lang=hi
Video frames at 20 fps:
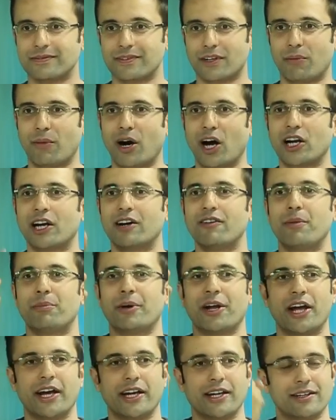कमाल का
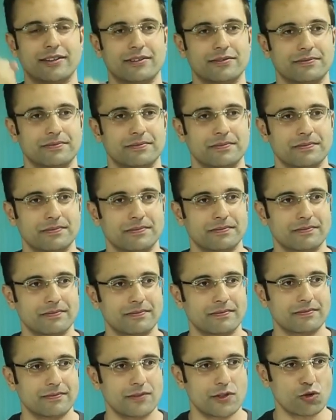वेपन है
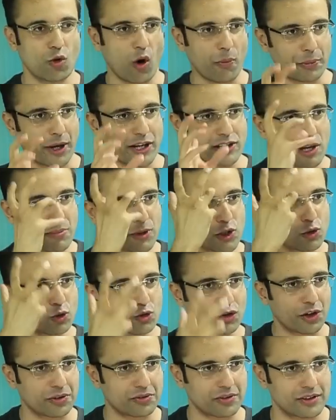इसको आप कैसे भी
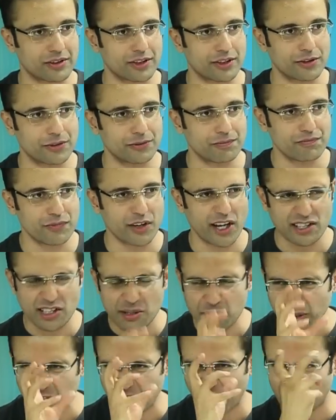यूज़ कर सकते हो
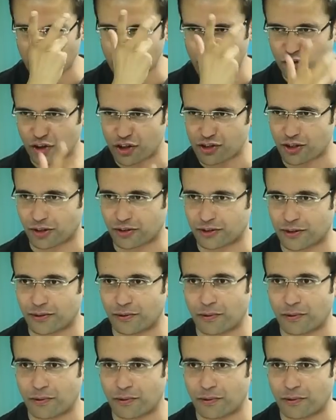कैसी भी डायरेक्शन दे सकते